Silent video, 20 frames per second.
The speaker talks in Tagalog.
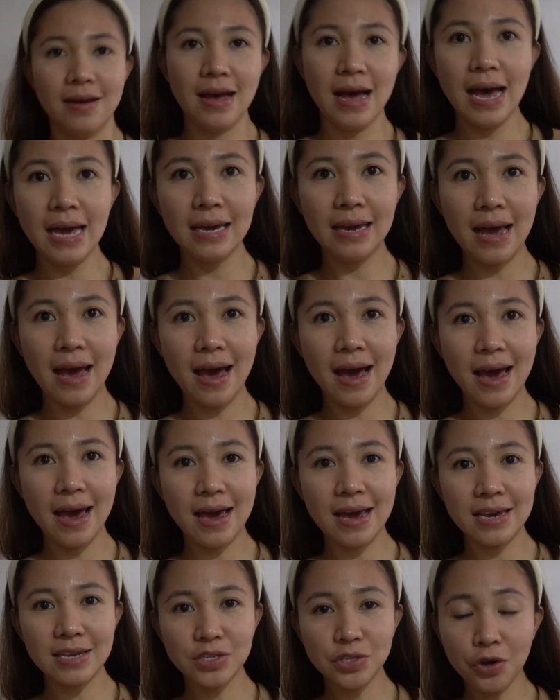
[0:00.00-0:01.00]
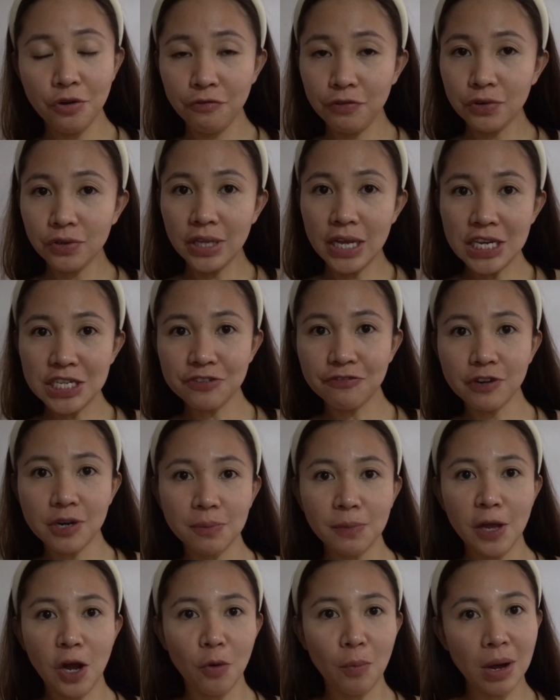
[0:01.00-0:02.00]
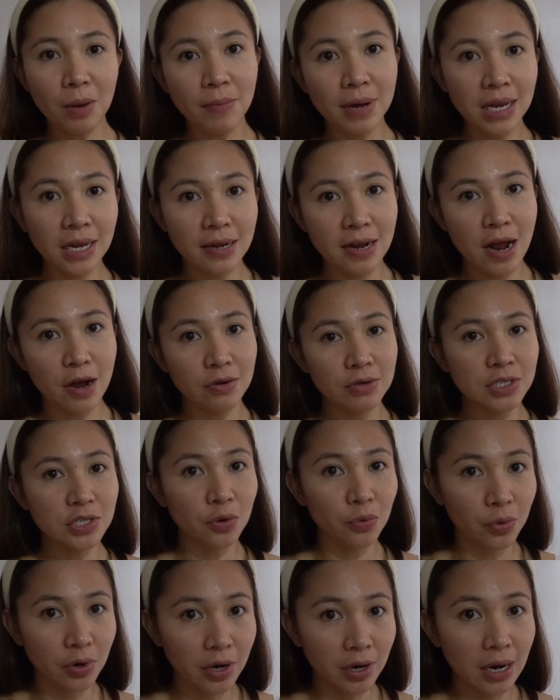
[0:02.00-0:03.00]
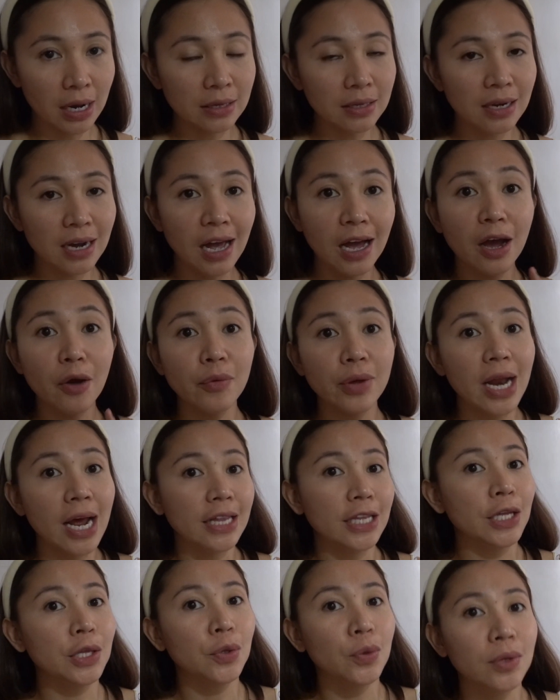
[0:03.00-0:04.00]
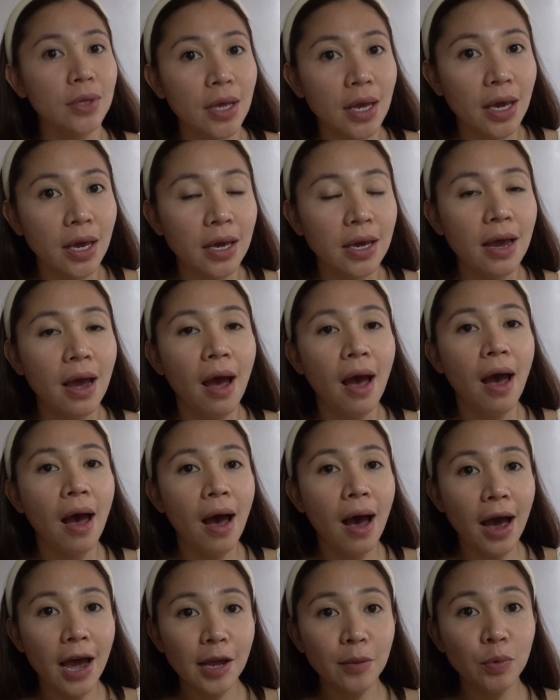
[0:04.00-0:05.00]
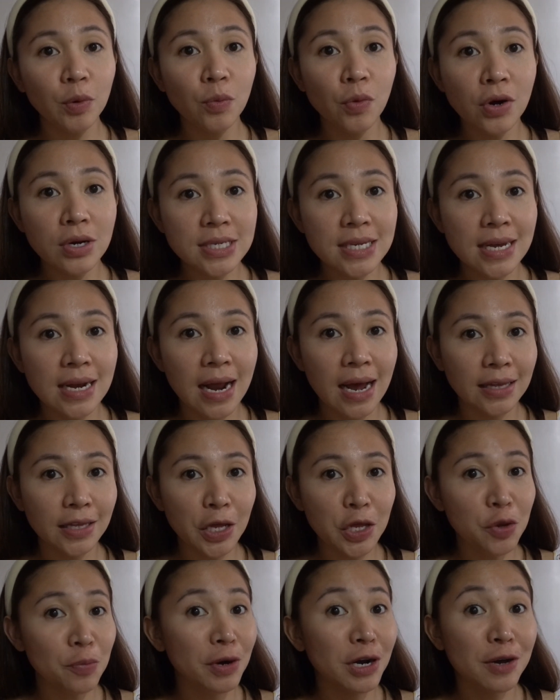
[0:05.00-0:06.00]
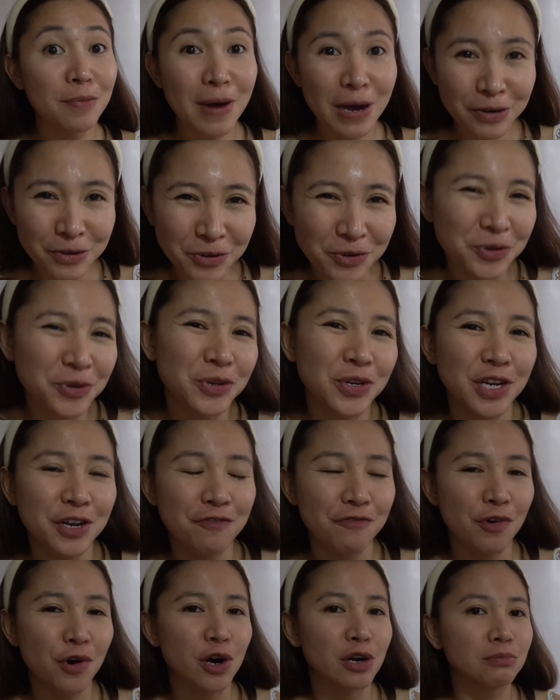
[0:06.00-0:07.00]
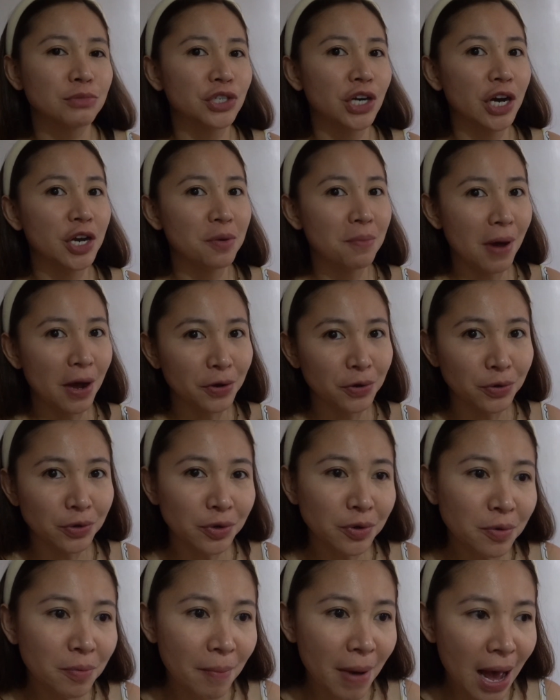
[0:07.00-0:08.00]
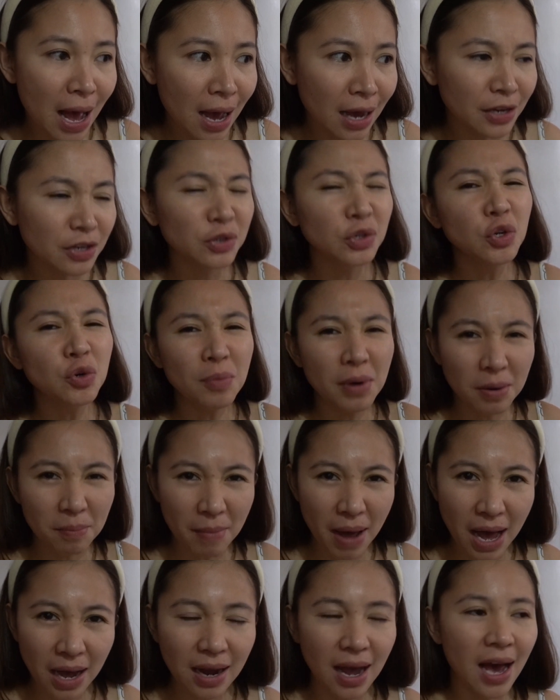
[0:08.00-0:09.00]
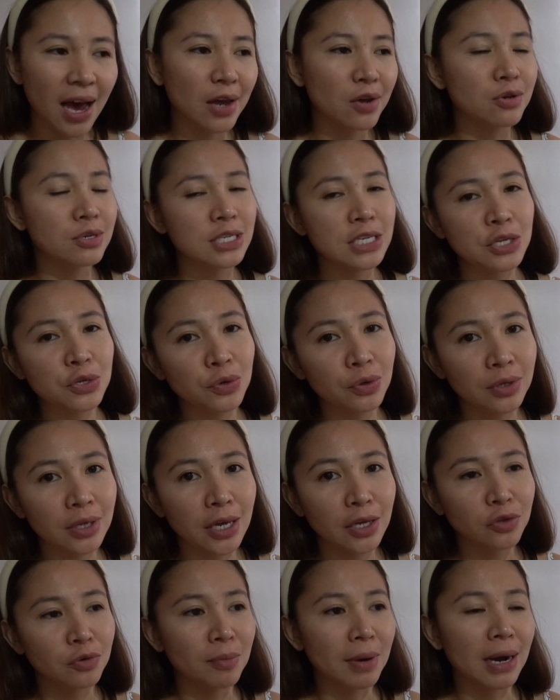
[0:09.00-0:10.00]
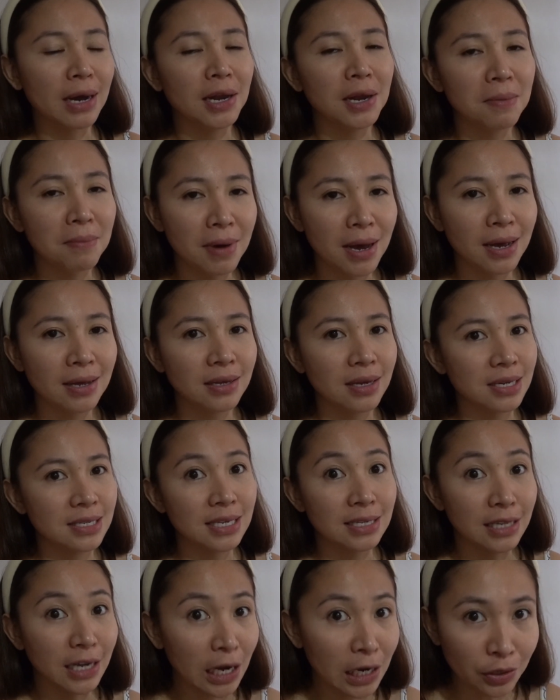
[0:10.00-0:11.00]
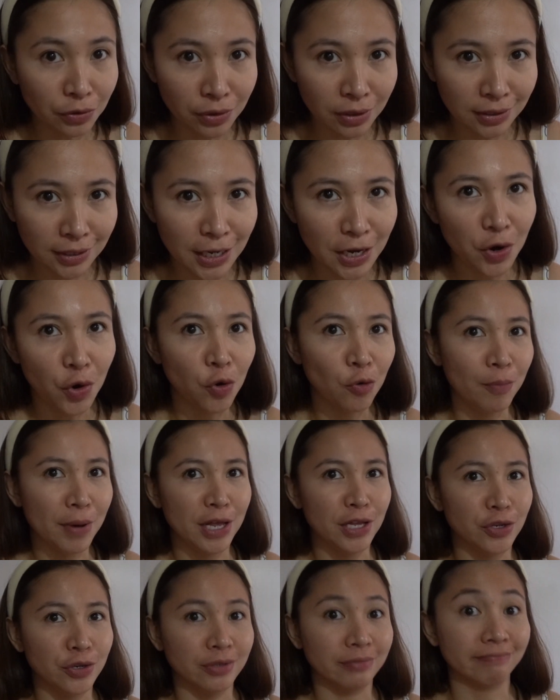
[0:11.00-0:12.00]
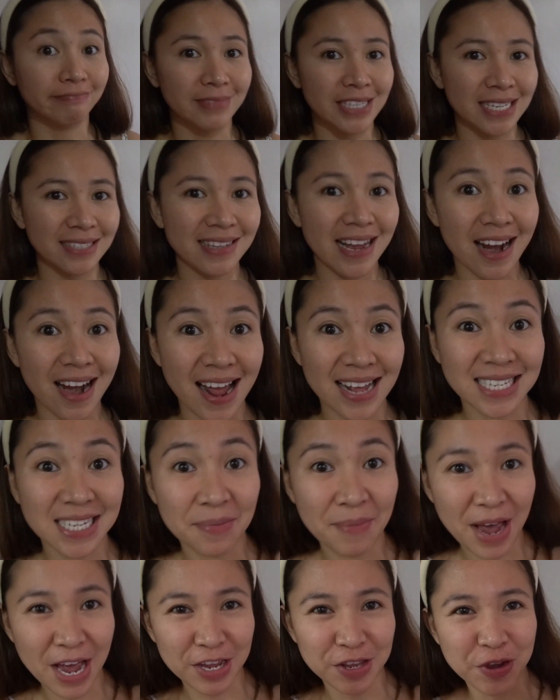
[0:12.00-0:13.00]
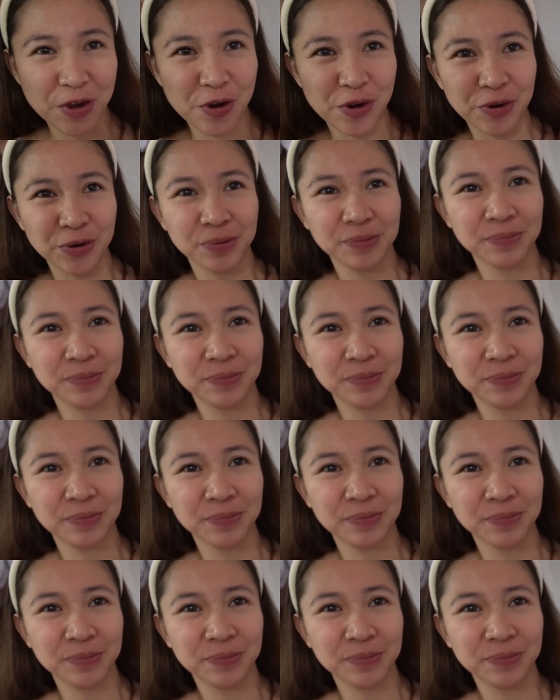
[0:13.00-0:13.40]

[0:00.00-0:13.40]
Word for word: Hi guys! So few days from now, babalik na ako sa work at ang gagawin natin today ay bubuksan natin yung mga bago kong uniform tsaka yung bago kong bag. Yung lumang bag, aayusin ko din yung mga laman kasi ang tagal ko nang di na-open yun. Tara, samahan niyo ako.